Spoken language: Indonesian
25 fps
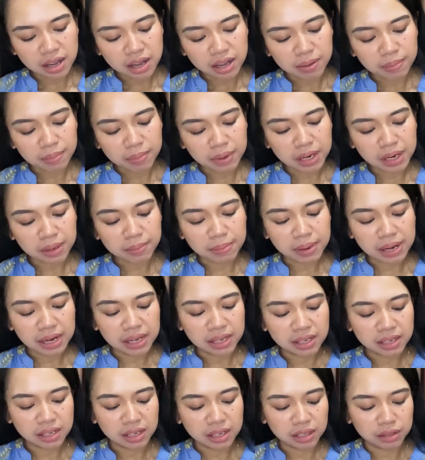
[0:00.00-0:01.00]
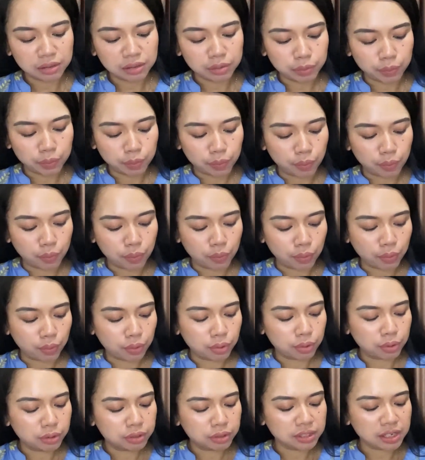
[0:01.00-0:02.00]
mani-mani itu
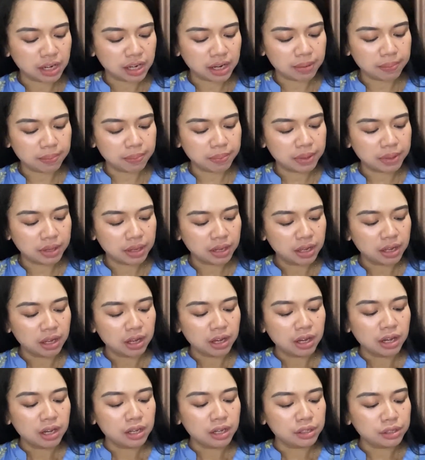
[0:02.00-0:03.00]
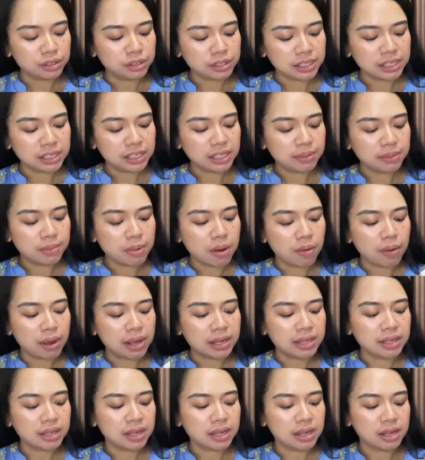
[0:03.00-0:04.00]
cakep terus ini
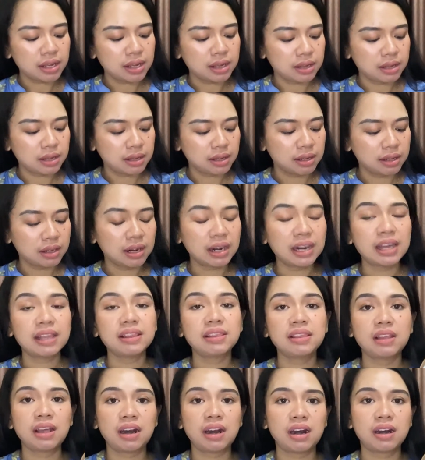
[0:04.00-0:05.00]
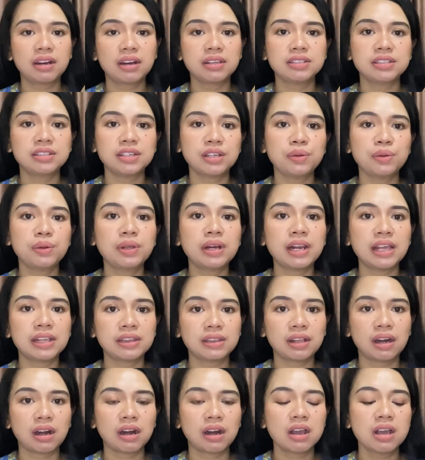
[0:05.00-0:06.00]
bawahnya letter, chain
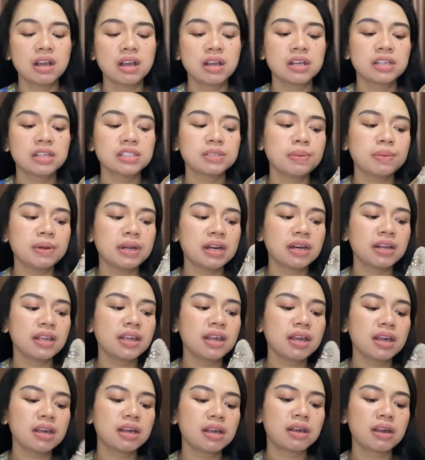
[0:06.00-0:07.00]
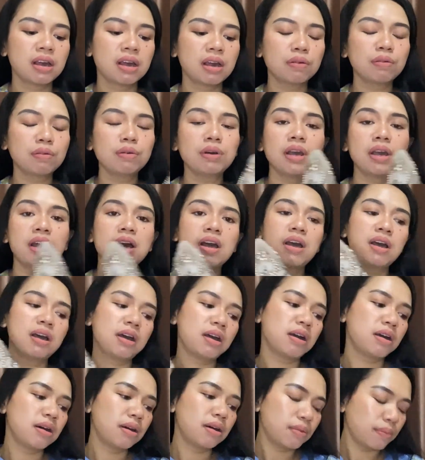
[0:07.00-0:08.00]
letter sebenarnya aku nggak
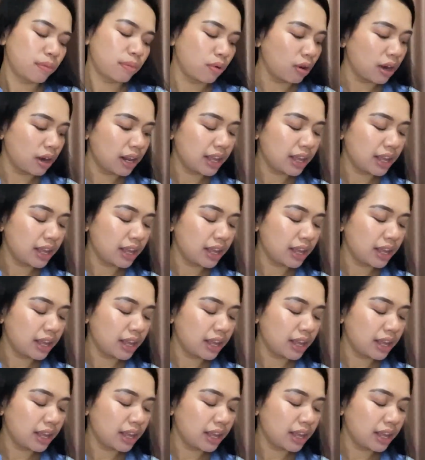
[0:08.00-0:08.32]
boleh